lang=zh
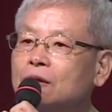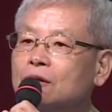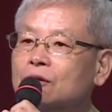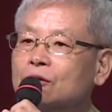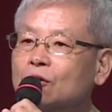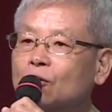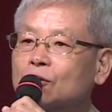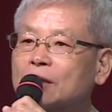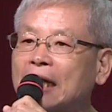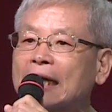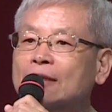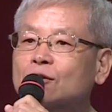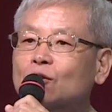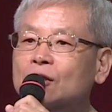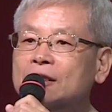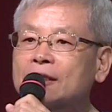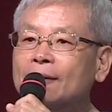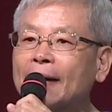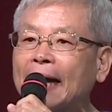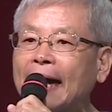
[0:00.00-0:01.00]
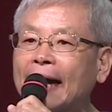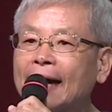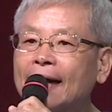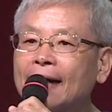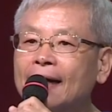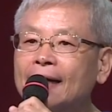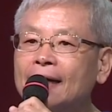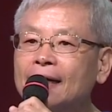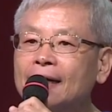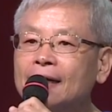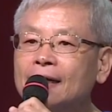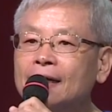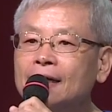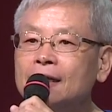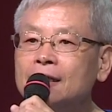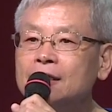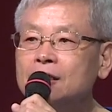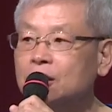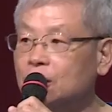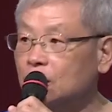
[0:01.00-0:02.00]
都当作什么呀？
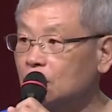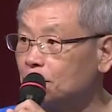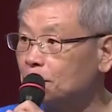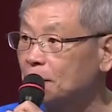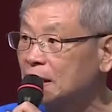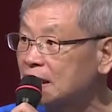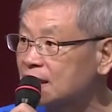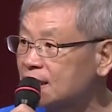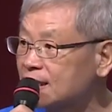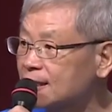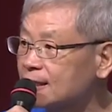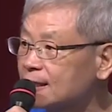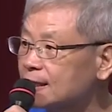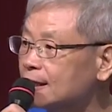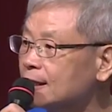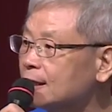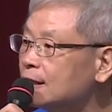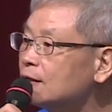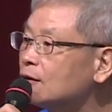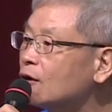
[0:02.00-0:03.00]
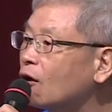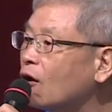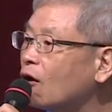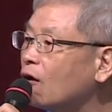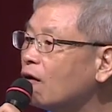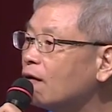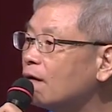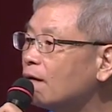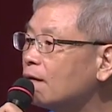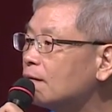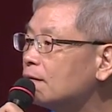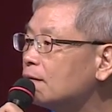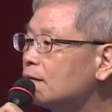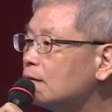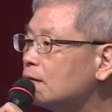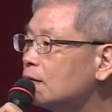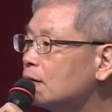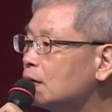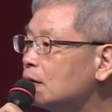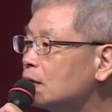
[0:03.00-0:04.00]
疾病之因哦，
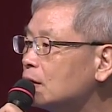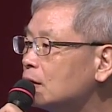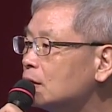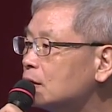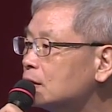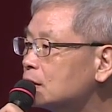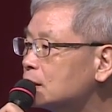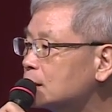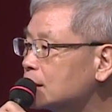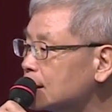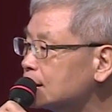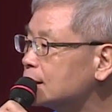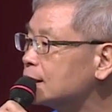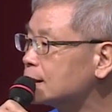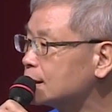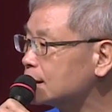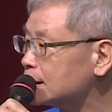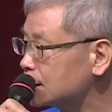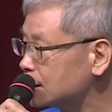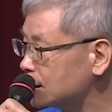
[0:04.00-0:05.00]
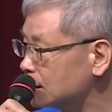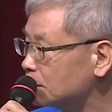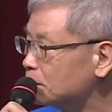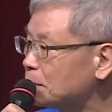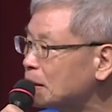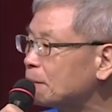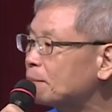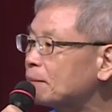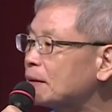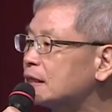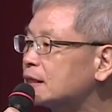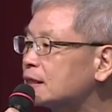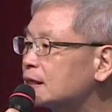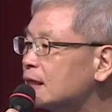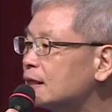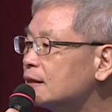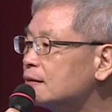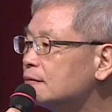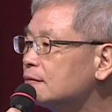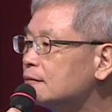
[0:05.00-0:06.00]
甚至是疾病本
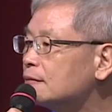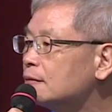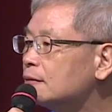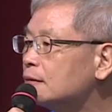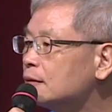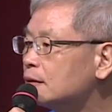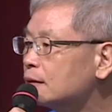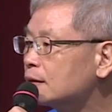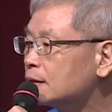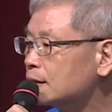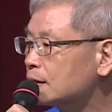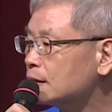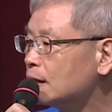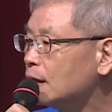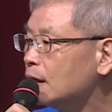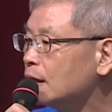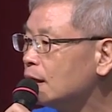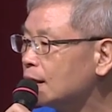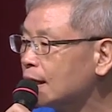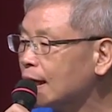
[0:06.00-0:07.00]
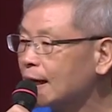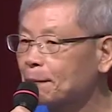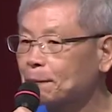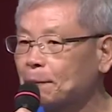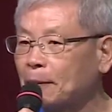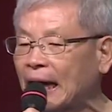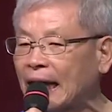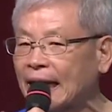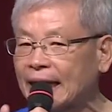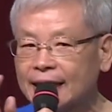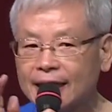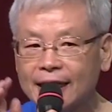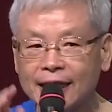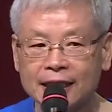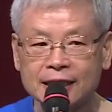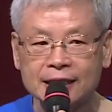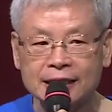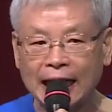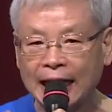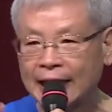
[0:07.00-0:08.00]
身，那把
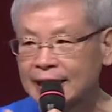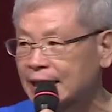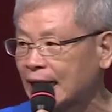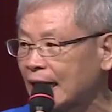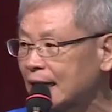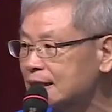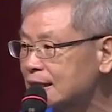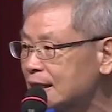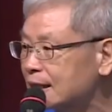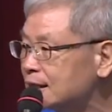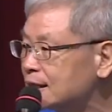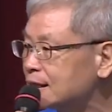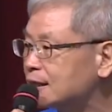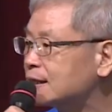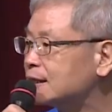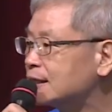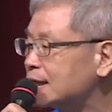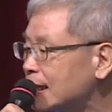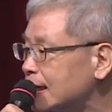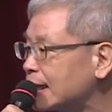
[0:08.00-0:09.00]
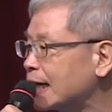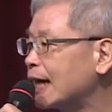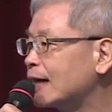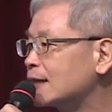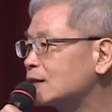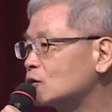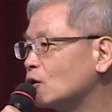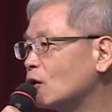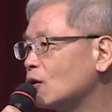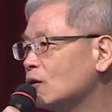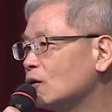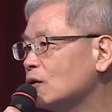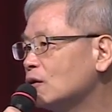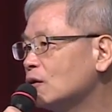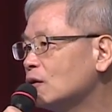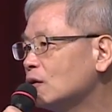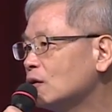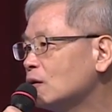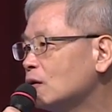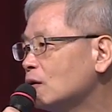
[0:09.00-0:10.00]
异常当成这两种，
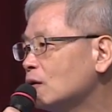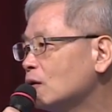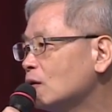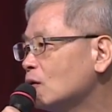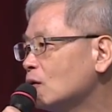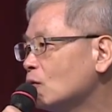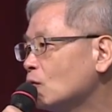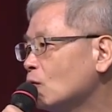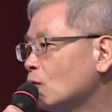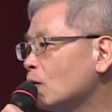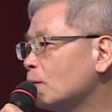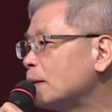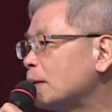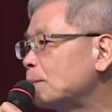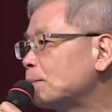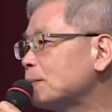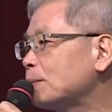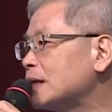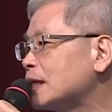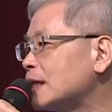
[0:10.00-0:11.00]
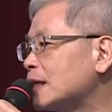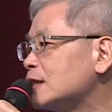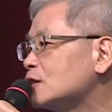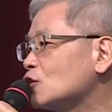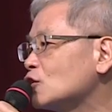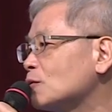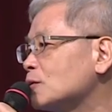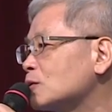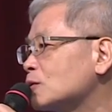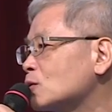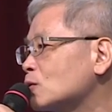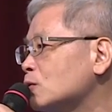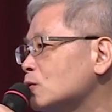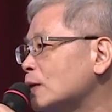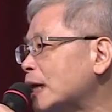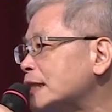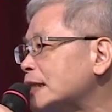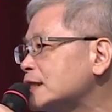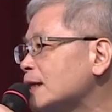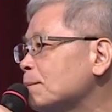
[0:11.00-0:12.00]
我们病人就突
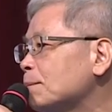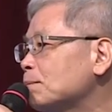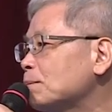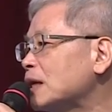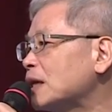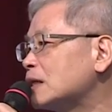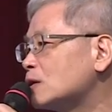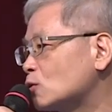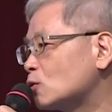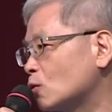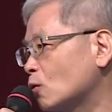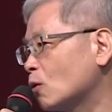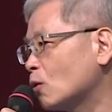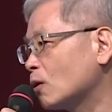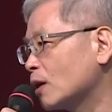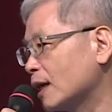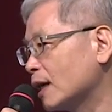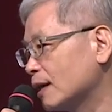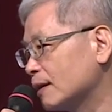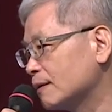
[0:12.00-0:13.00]
然间变多了。